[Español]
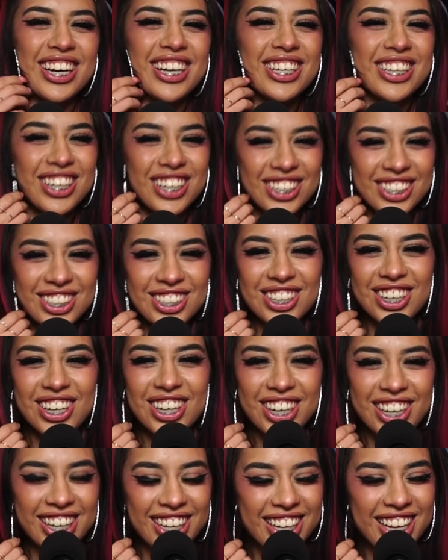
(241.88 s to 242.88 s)
yo
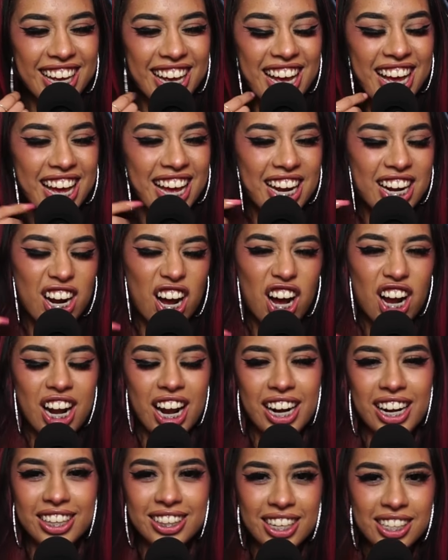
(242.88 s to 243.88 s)
soy. No,
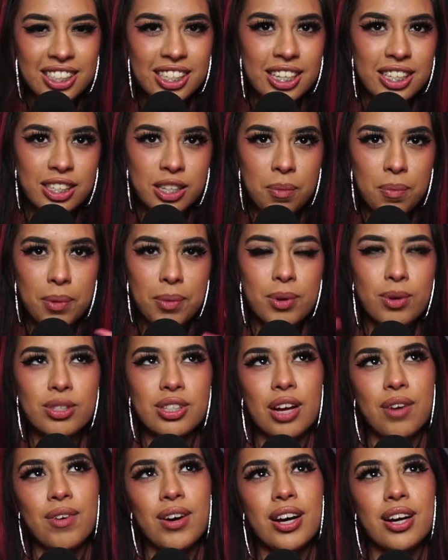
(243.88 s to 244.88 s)
la neta sí, siempre me
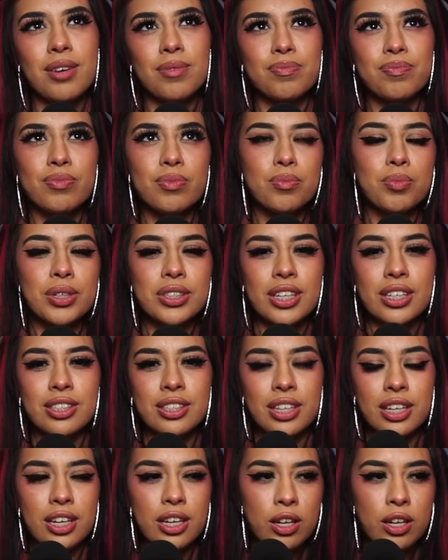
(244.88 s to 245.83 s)
gustaba pues así.